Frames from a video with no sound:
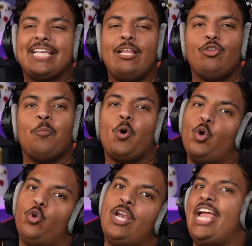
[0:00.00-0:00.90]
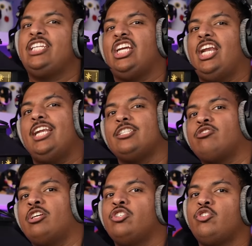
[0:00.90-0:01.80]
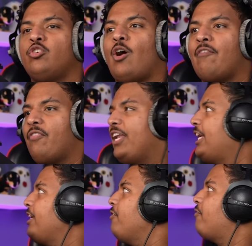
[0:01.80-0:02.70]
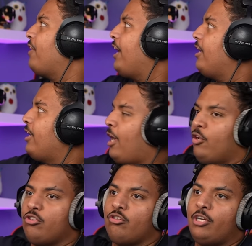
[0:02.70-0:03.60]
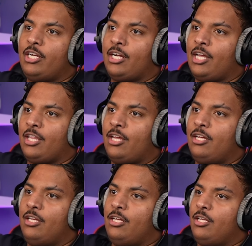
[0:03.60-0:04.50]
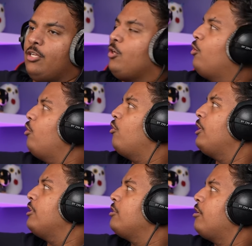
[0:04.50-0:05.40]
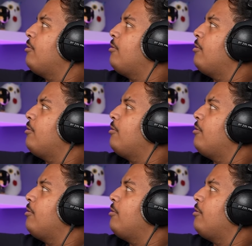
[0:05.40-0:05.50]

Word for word: انتم قولوا لي ايش تحسوا انه افضل يعني ينفع احطه هنا كذا قولوا لي انتم